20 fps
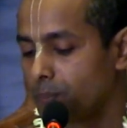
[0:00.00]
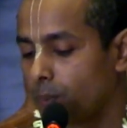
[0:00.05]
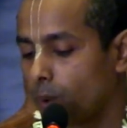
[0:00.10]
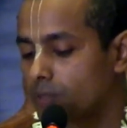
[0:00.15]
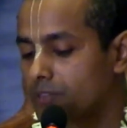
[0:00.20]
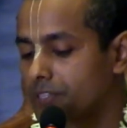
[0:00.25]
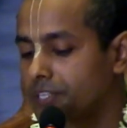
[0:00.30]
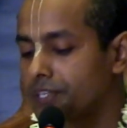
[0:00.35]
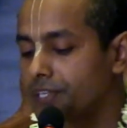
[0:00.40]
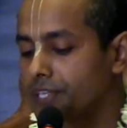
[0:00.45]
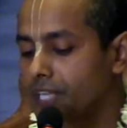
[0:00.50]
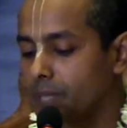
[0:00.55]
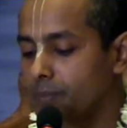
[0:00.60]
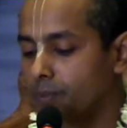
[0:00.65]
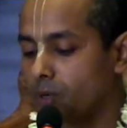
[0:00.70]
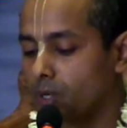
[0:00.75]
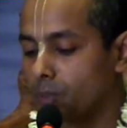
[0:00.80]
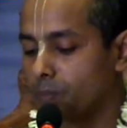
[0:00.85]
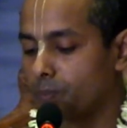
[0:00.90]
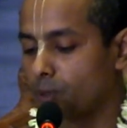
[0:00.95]
পতি
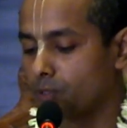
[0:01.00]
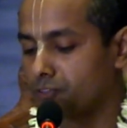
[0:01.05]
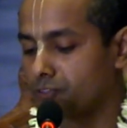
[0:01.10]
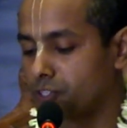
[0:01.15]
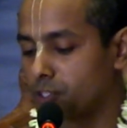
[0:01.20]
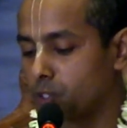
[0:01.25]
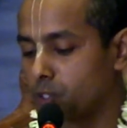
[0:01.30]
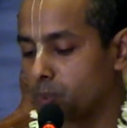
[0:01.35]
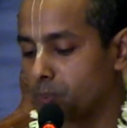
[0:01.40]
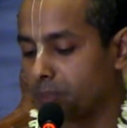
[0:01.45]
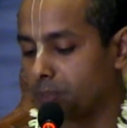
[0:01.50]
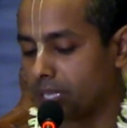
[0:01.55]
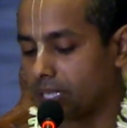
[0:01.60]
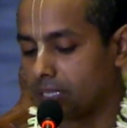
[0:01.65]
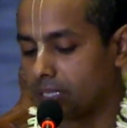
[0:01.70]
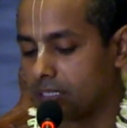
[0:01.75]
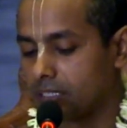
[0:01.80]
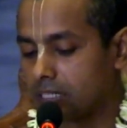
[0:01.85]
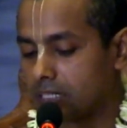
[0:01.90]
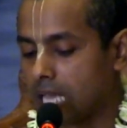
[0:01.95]
এবং পত্নী রূপে
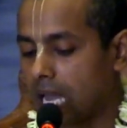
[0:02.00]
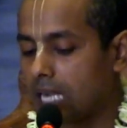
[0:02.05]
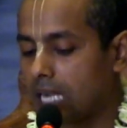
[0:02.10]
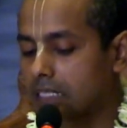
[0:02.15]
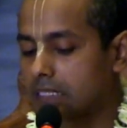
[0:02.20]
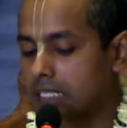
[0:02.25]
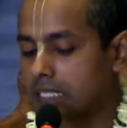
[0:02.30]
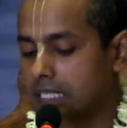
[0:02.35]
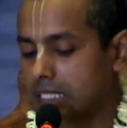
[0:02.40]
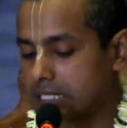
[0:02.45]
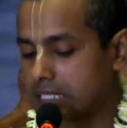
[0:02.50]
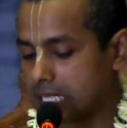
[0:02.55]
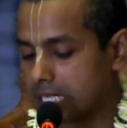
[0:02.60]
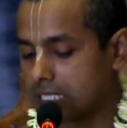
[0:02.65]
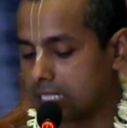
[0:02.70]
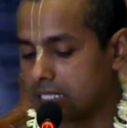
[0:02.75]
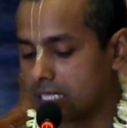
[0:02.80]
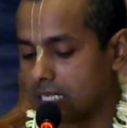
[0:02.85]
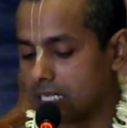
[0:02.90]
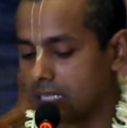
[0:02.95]
থাকতে
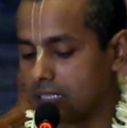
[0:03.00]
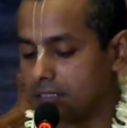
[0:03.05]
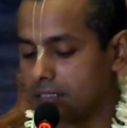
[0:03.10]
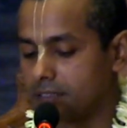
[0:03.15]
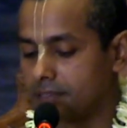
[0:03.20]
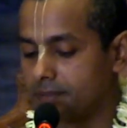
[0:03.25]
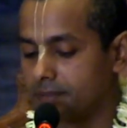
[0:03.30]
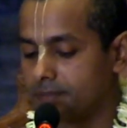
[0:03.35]
চেয়েছিলেন